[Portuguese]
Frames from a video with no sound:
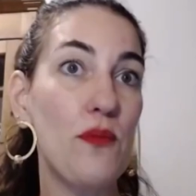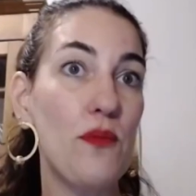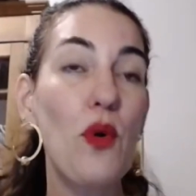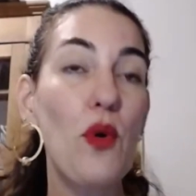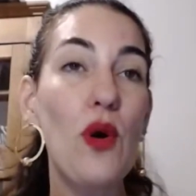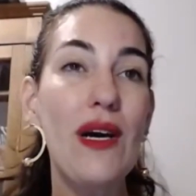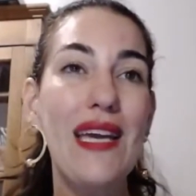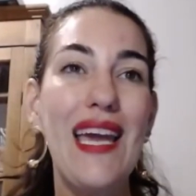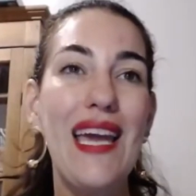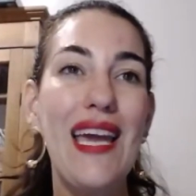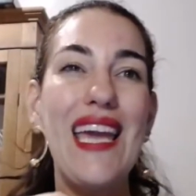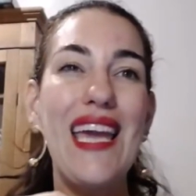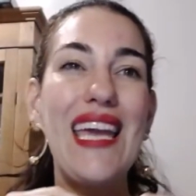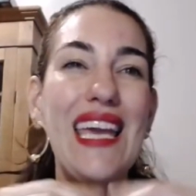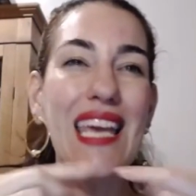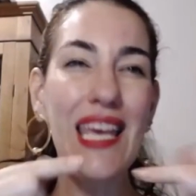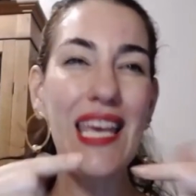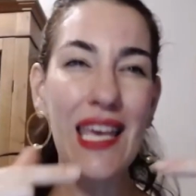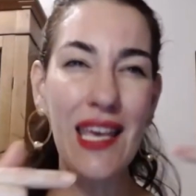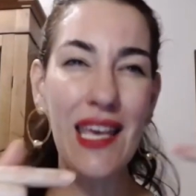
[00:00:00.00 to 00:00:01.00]
Porque
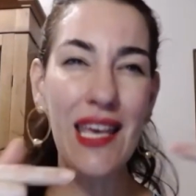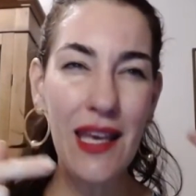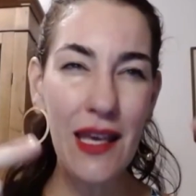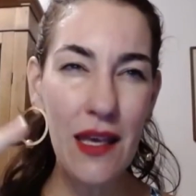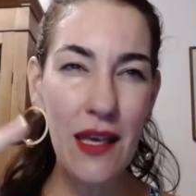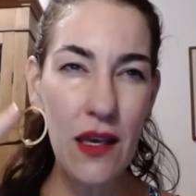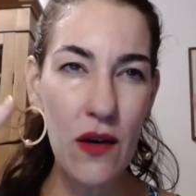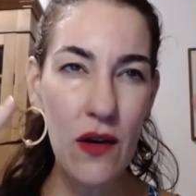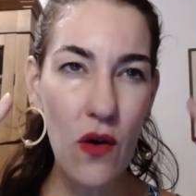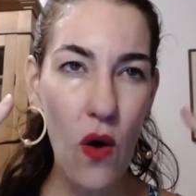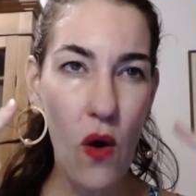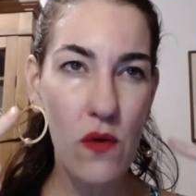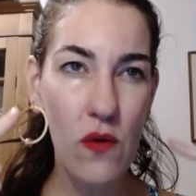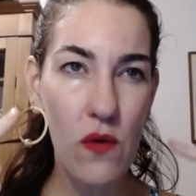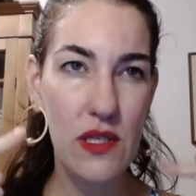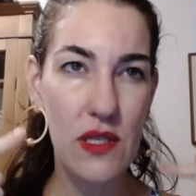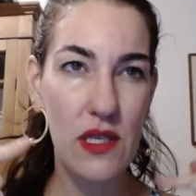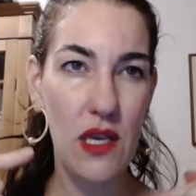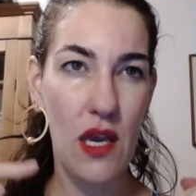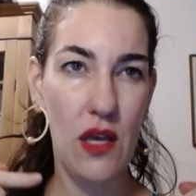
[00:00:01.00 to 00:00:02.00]

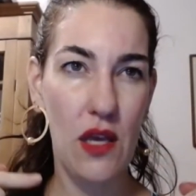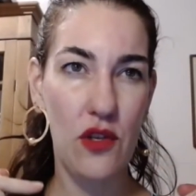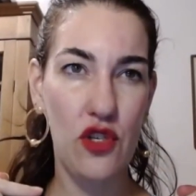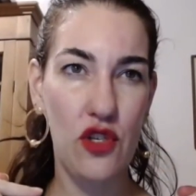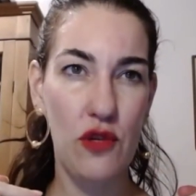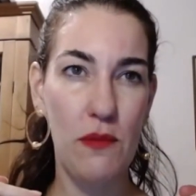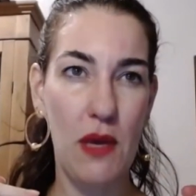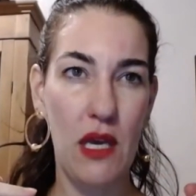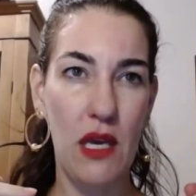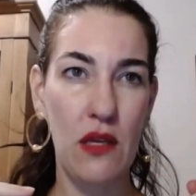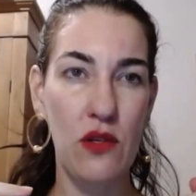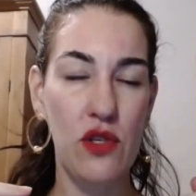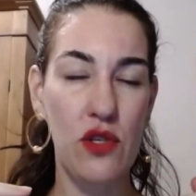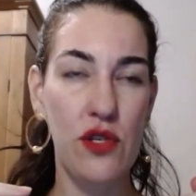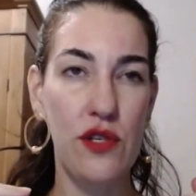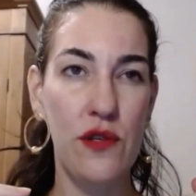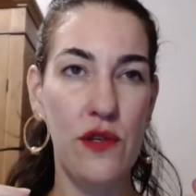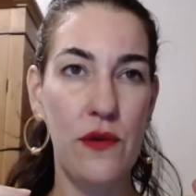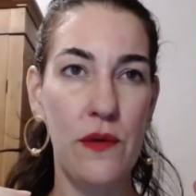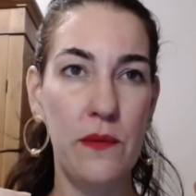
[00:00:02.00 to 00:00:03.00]

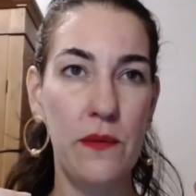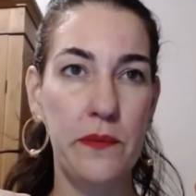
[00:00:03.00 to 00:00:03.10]
inconscientemente